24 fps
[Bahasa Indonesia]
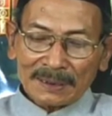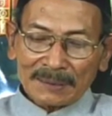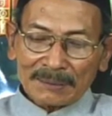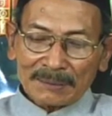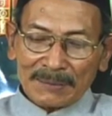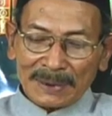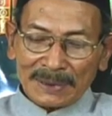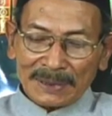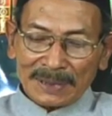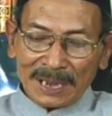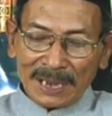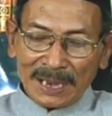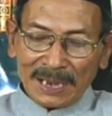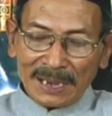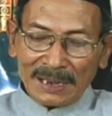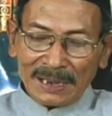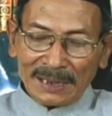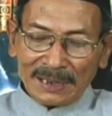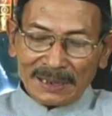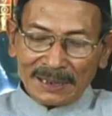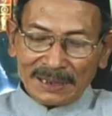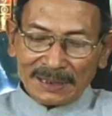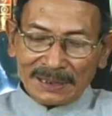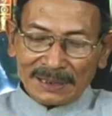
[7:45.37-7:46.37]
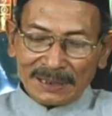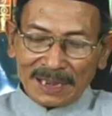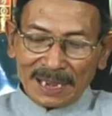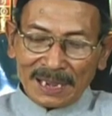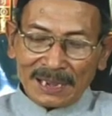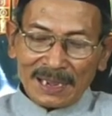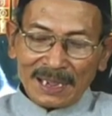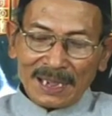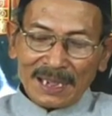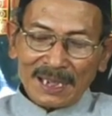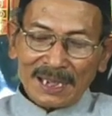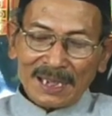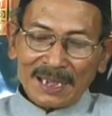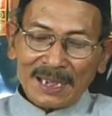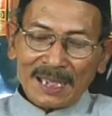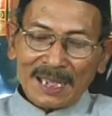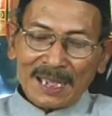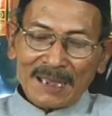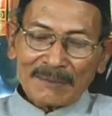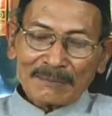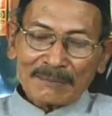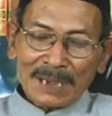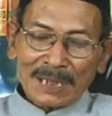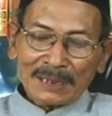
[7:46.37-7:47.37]
Masalah ini saya
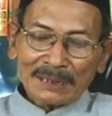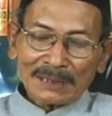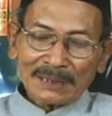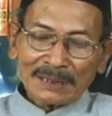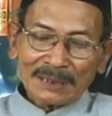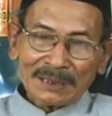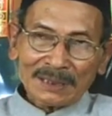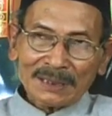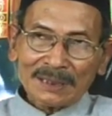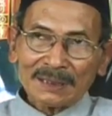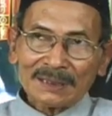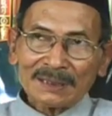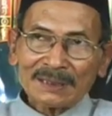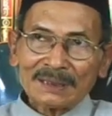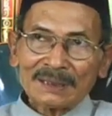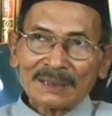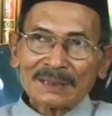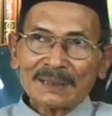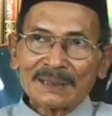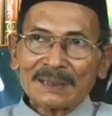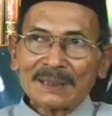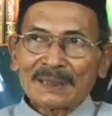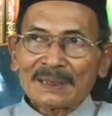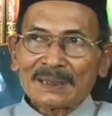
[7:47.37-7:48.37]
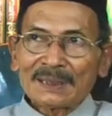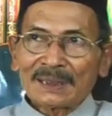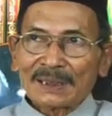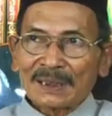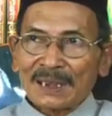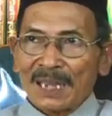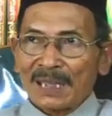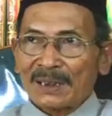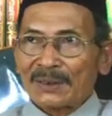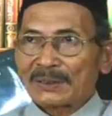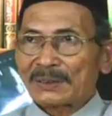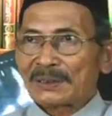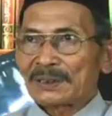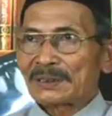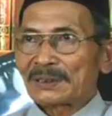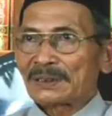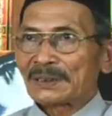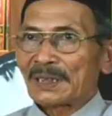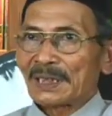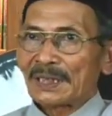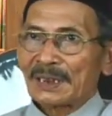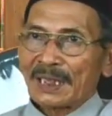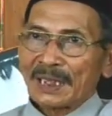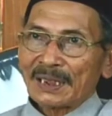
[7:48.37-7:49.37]
amati kalau di
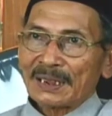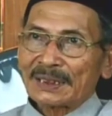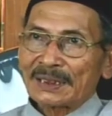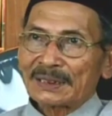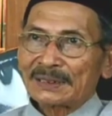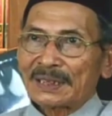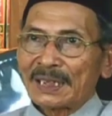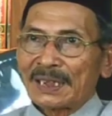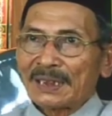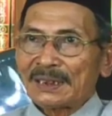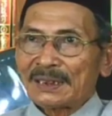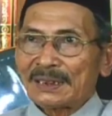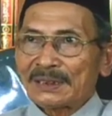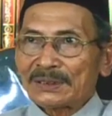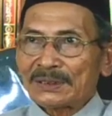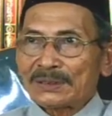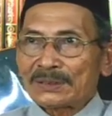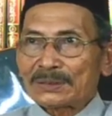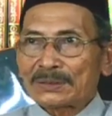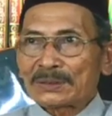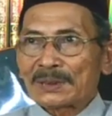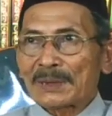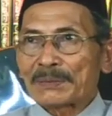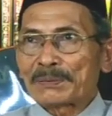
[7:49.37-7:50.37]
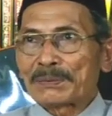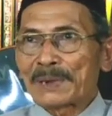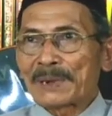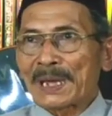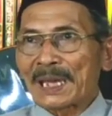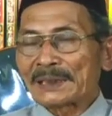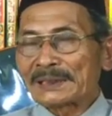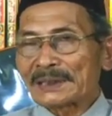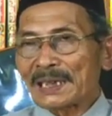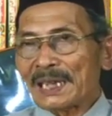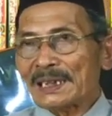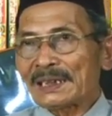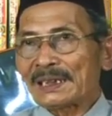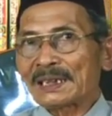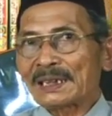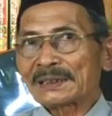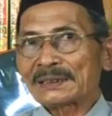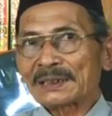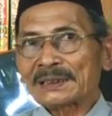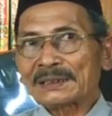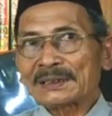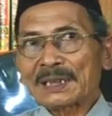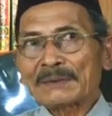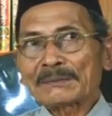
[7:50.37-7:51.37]
daerah kita ini sudah banyak yang
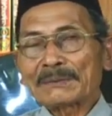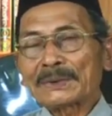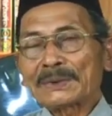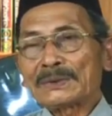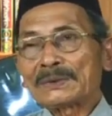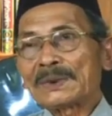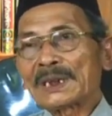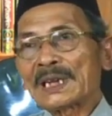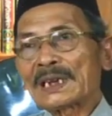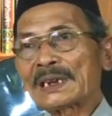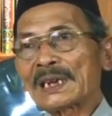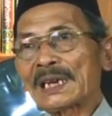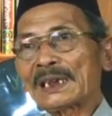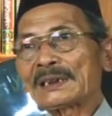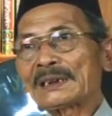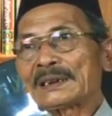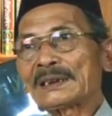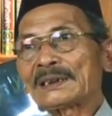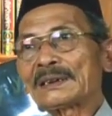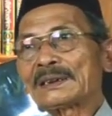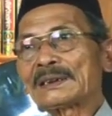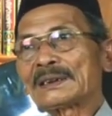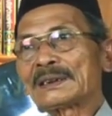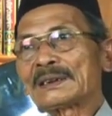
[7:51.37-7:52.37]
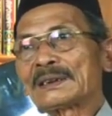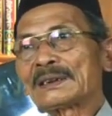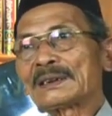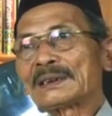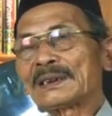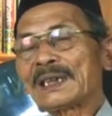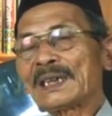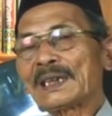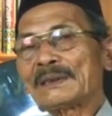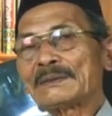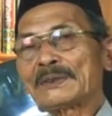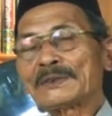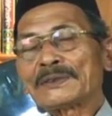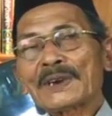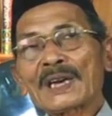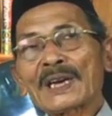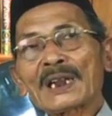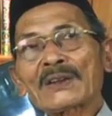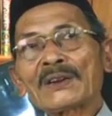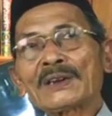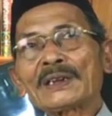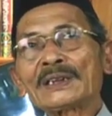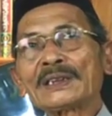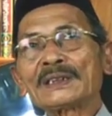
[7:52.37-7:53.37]
tidak menggunakan ilmu
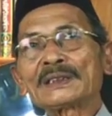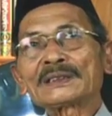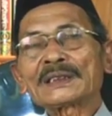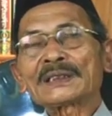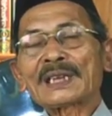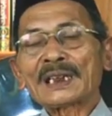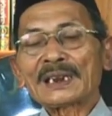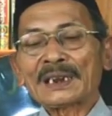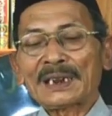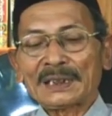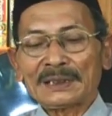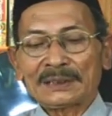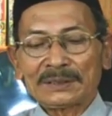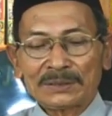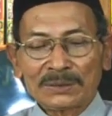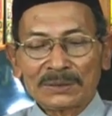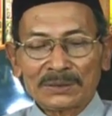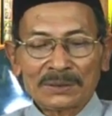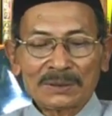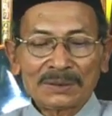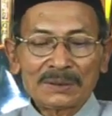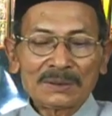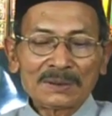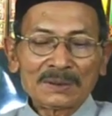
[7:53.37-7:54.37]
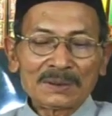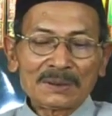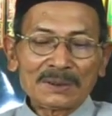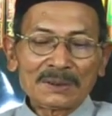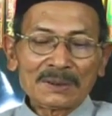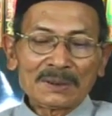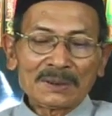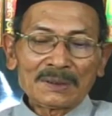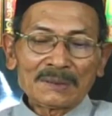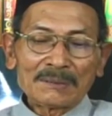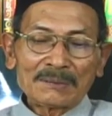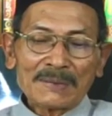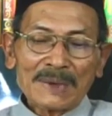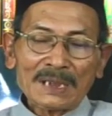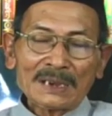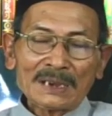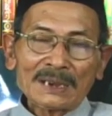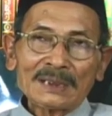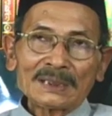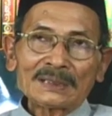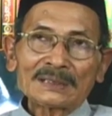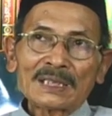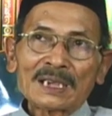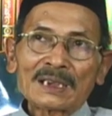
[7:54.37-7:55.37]
faraid karena itu Mari
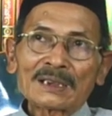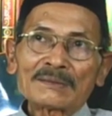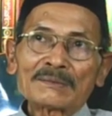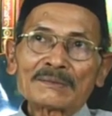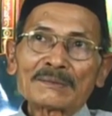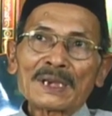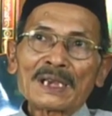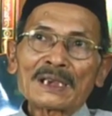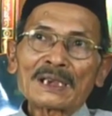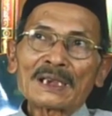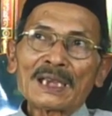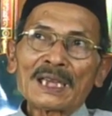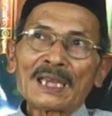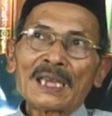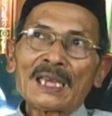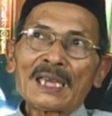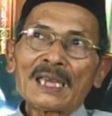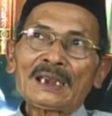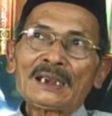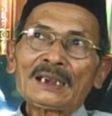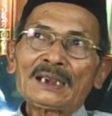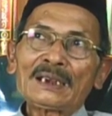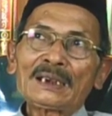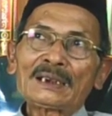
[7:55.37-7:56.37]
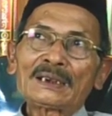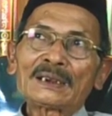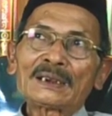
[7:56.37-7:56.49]
kita kembangkan